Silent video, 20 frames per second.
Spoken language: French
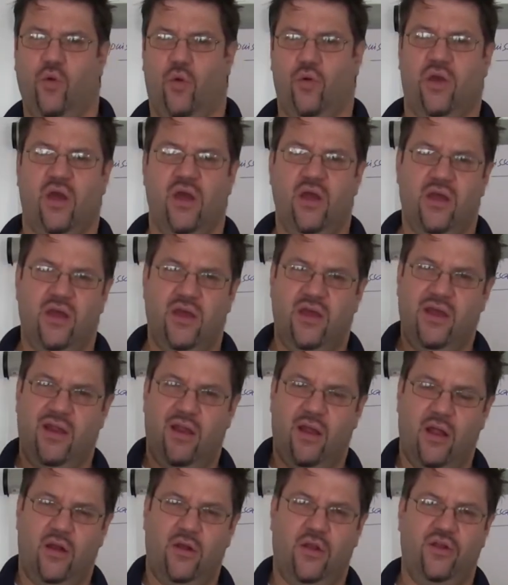Donc,
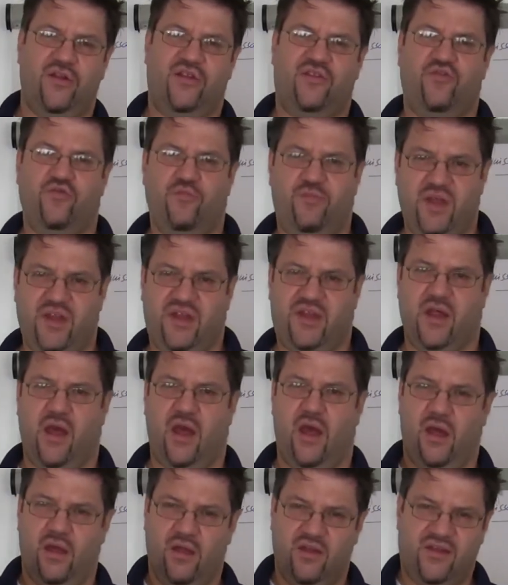ils
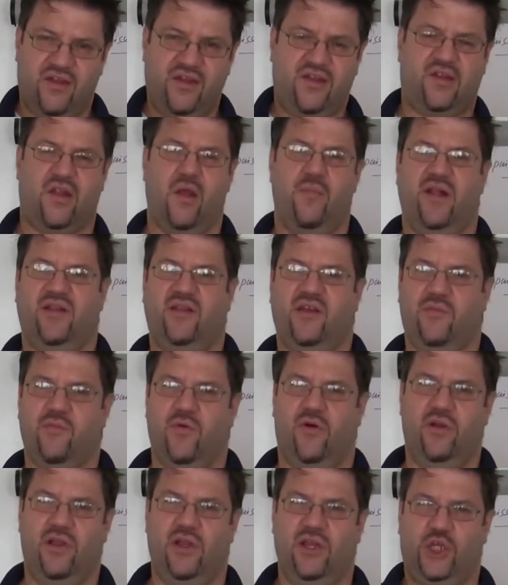subissaient
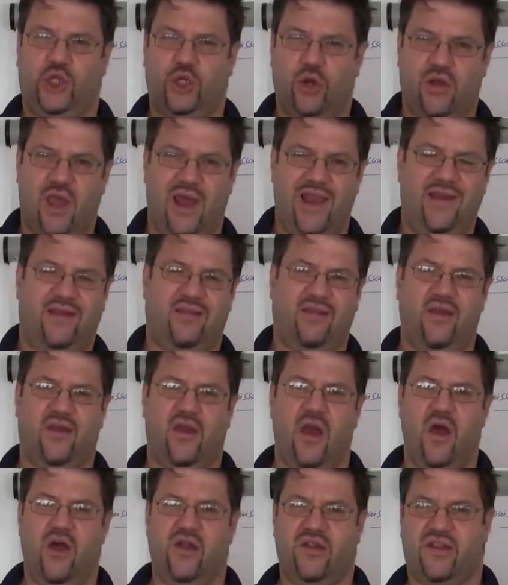systématiquement les chocs
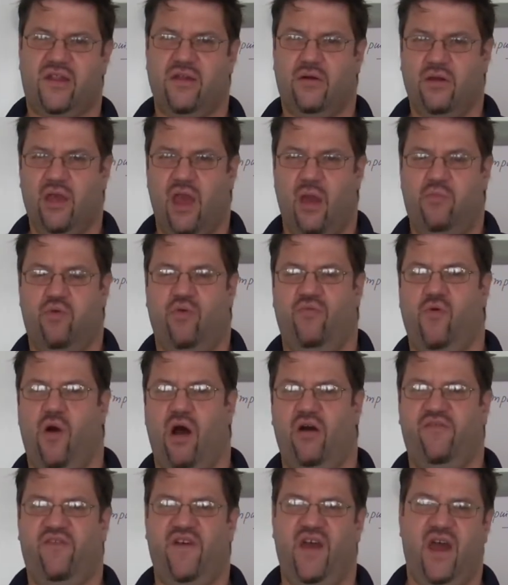électriques sans rien
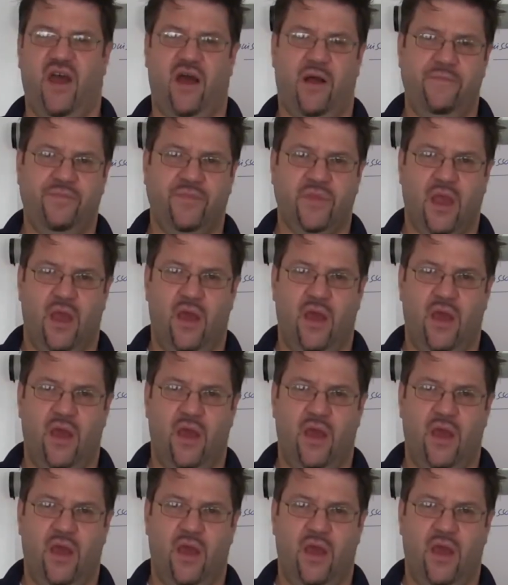pouvoir faire.